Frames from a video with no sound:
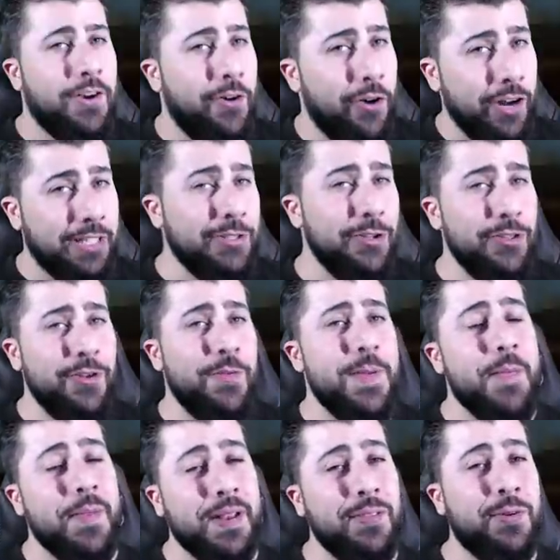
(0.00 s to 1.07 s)
Hola a todos,
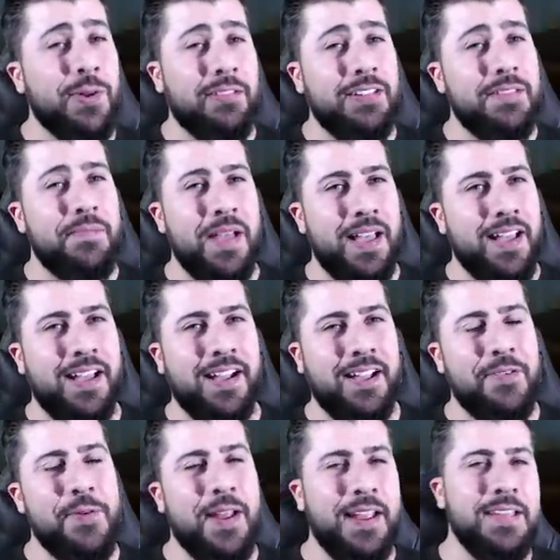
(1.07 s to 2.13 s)
bienvenidos una vez más a
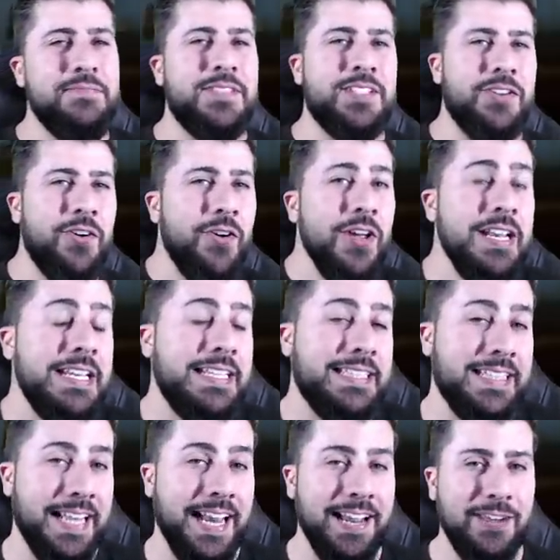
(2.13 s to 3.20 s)
Kajuna Games. Hoy les
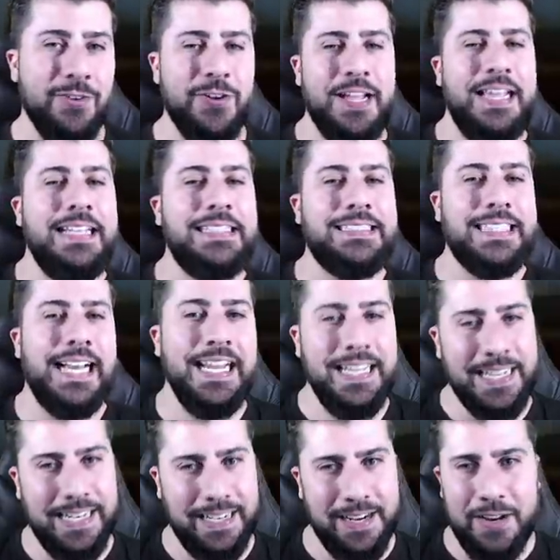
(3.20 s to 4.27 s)
traigo el
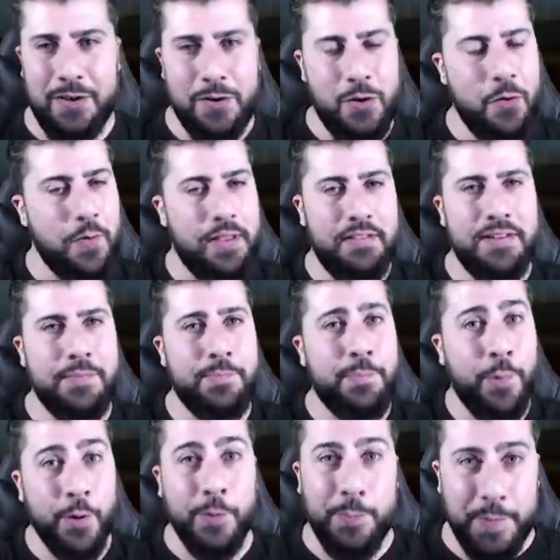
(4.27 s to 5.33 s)
tráiler, lo voy a ver
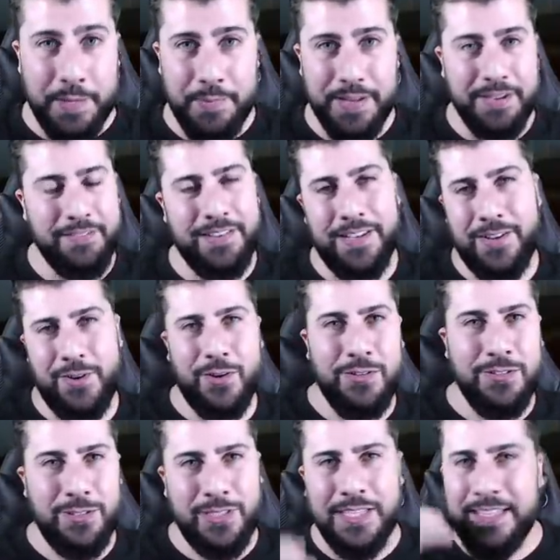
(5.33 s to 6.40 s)
por primera vez con
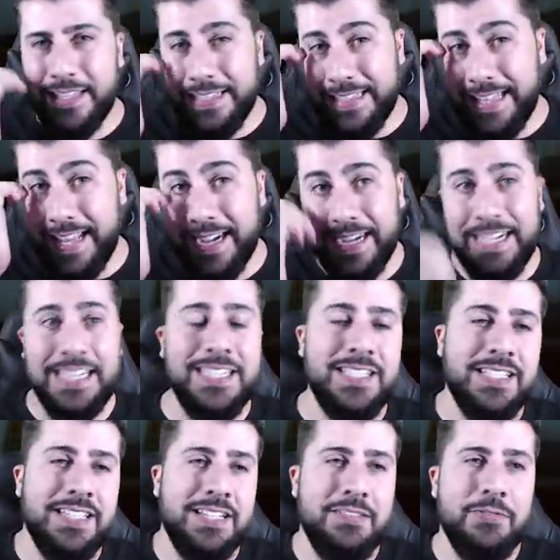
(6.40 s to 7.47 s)
ustedes de
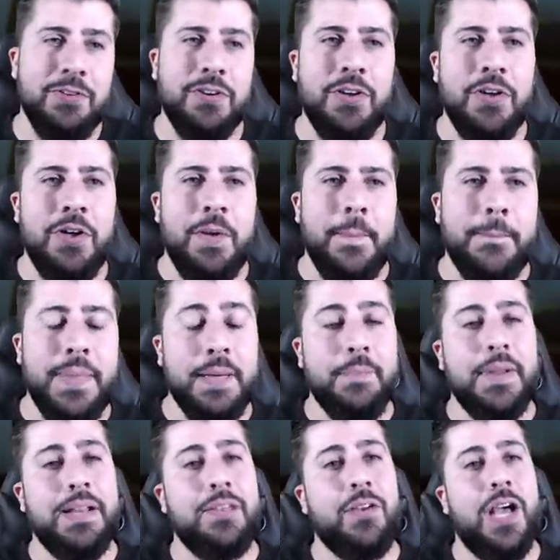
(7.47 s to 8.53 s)
Resident Evil.
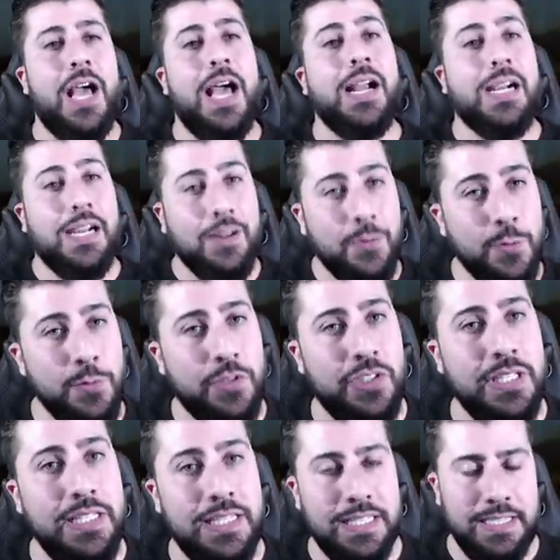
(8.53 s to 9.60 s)
Bienvenidos a Raccoon
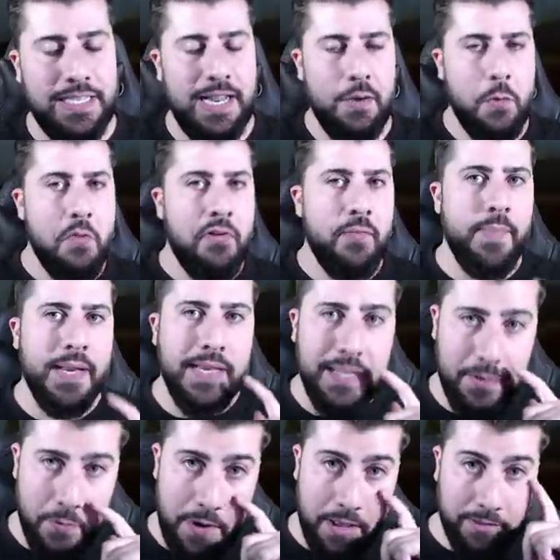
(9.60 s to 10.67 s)
City, la nueva
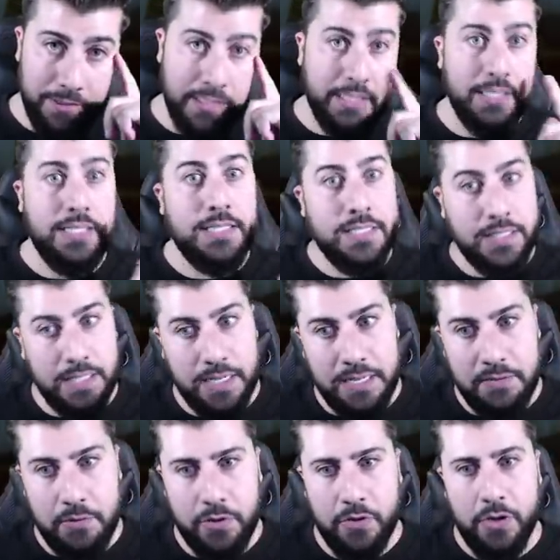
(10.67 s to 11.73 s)
película de Resident
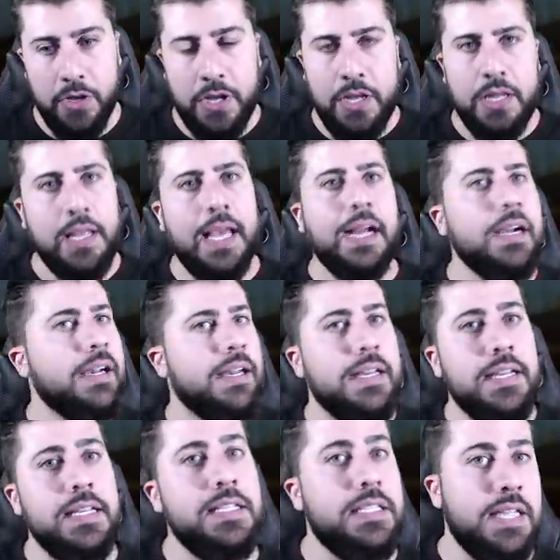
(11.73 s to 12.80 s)
Evil que
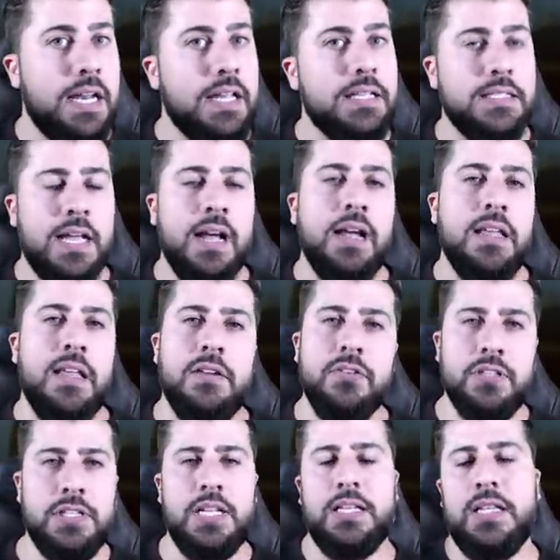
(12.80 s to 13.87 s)
reinicia la saga. Ya no
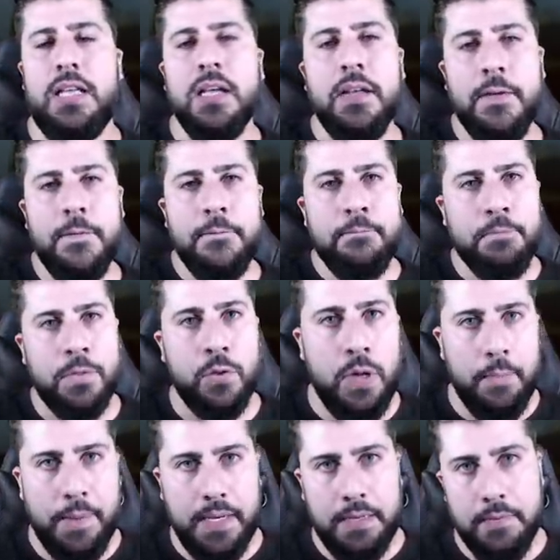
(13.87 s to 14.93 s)
se trata de una
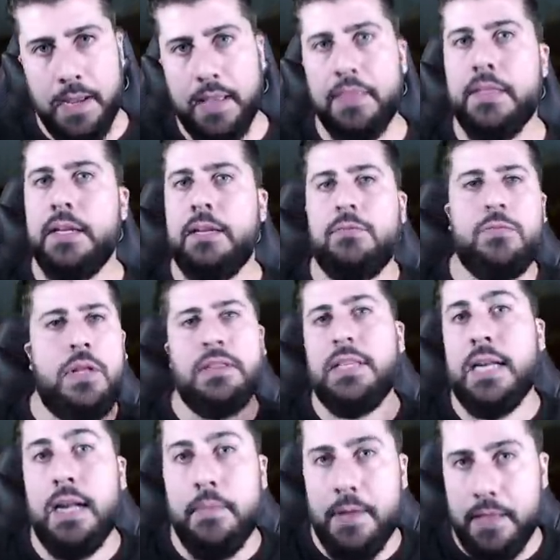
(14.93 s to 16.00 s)
peli más, de una
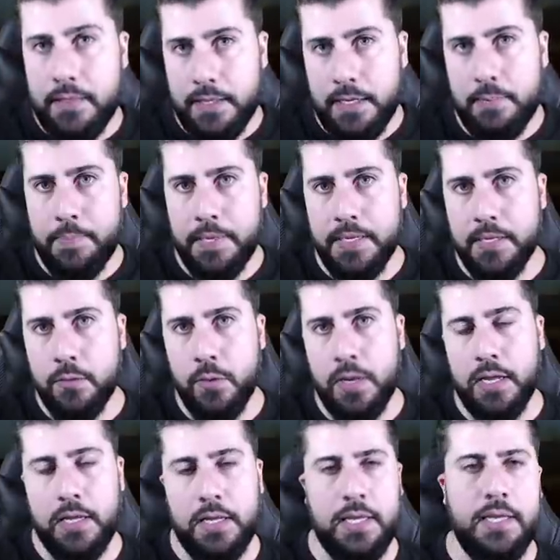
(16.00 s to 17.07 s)
entrega más de las
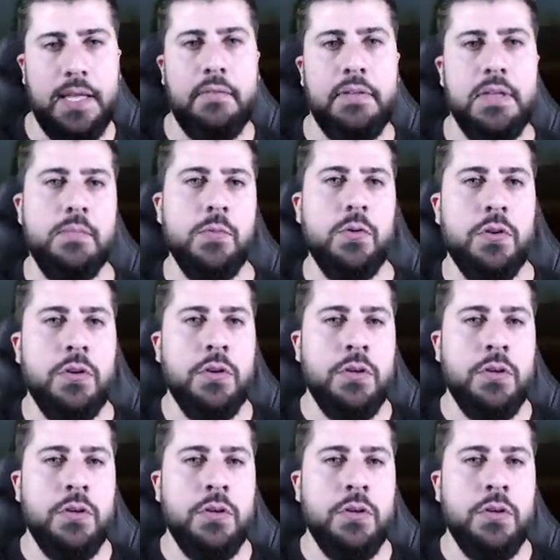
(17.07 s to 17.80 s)
películas que ya vimos.